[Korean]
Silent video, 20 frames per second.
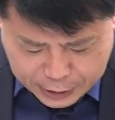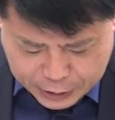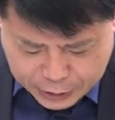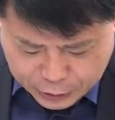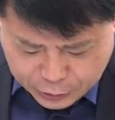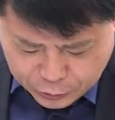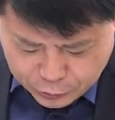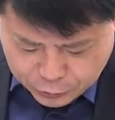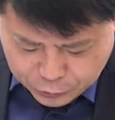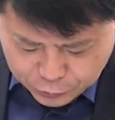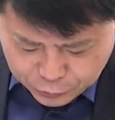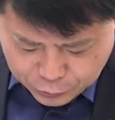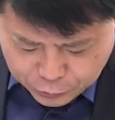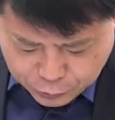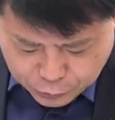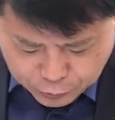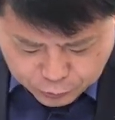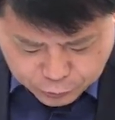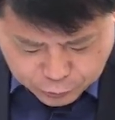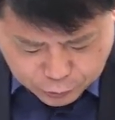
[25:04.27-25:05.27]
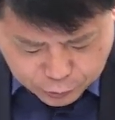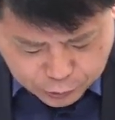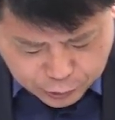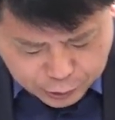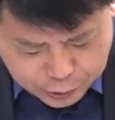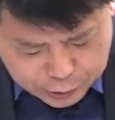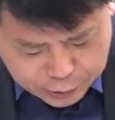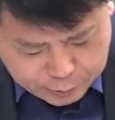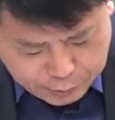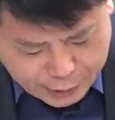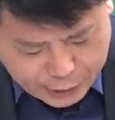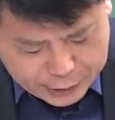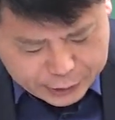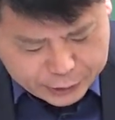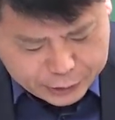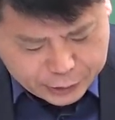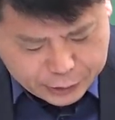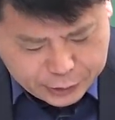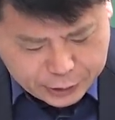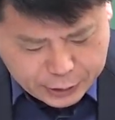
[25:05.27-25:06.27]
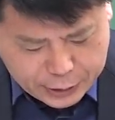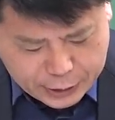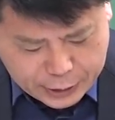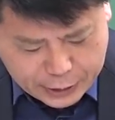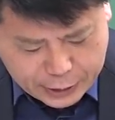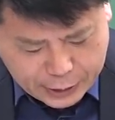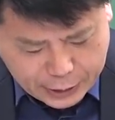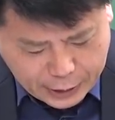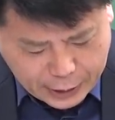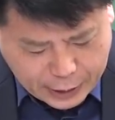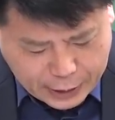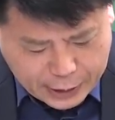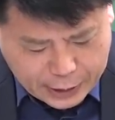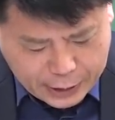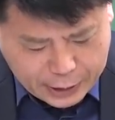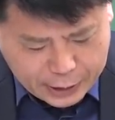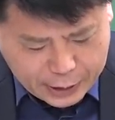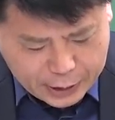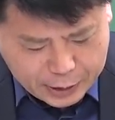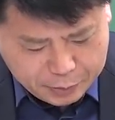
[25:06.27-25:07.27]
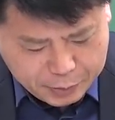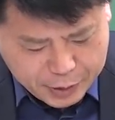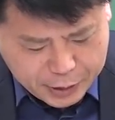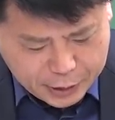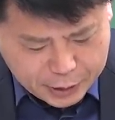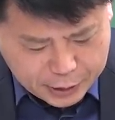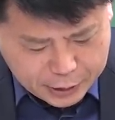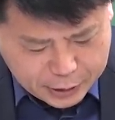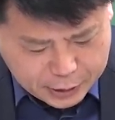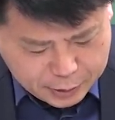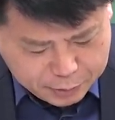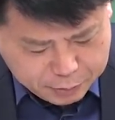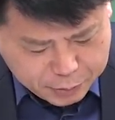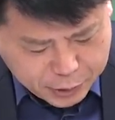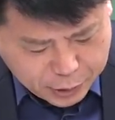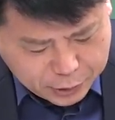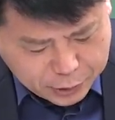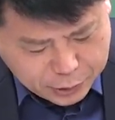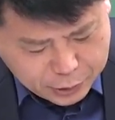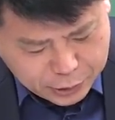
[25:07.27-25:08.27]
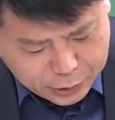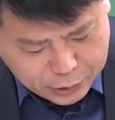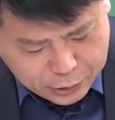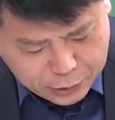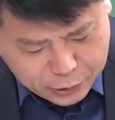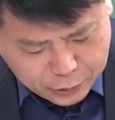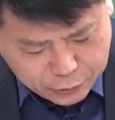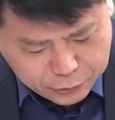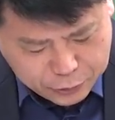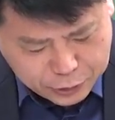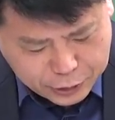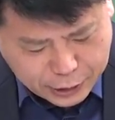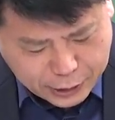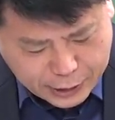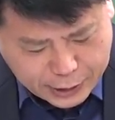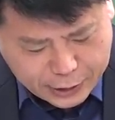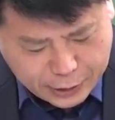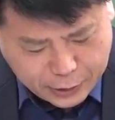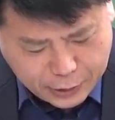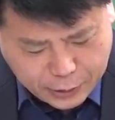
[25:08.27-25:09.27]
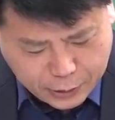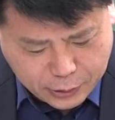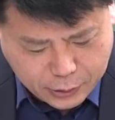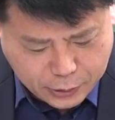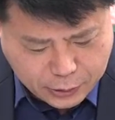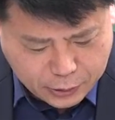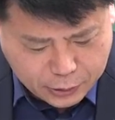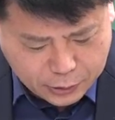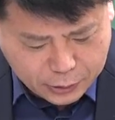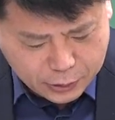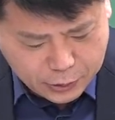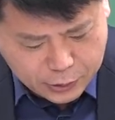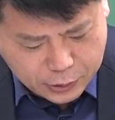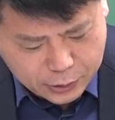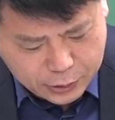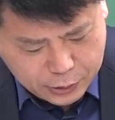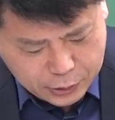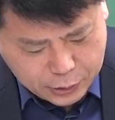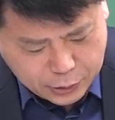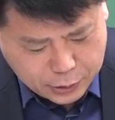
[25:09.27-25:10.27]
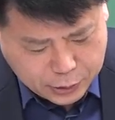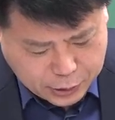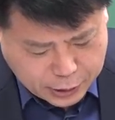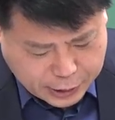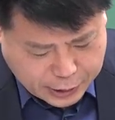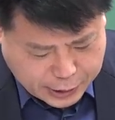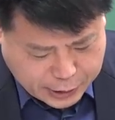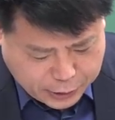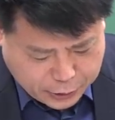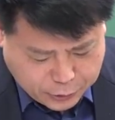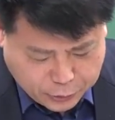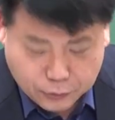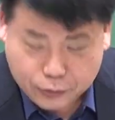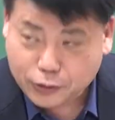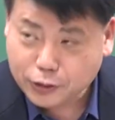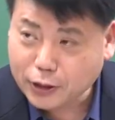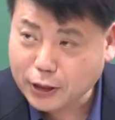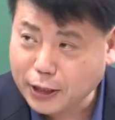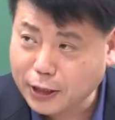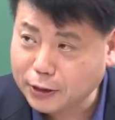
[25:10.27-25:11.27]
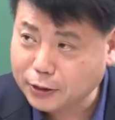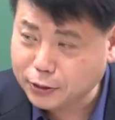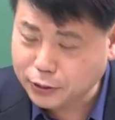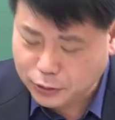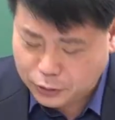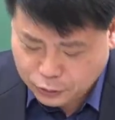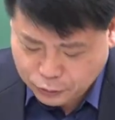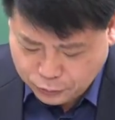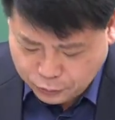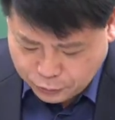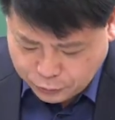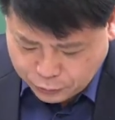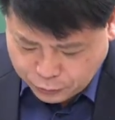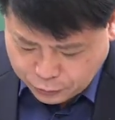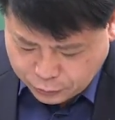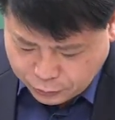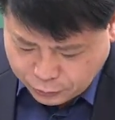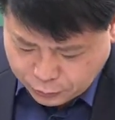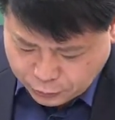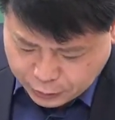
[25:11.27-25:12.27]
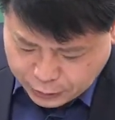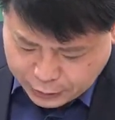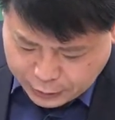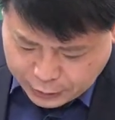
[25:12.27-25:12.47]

직류 분권 발전기 A, B를 병렬로 운전하여 연결하여 운전하는 경우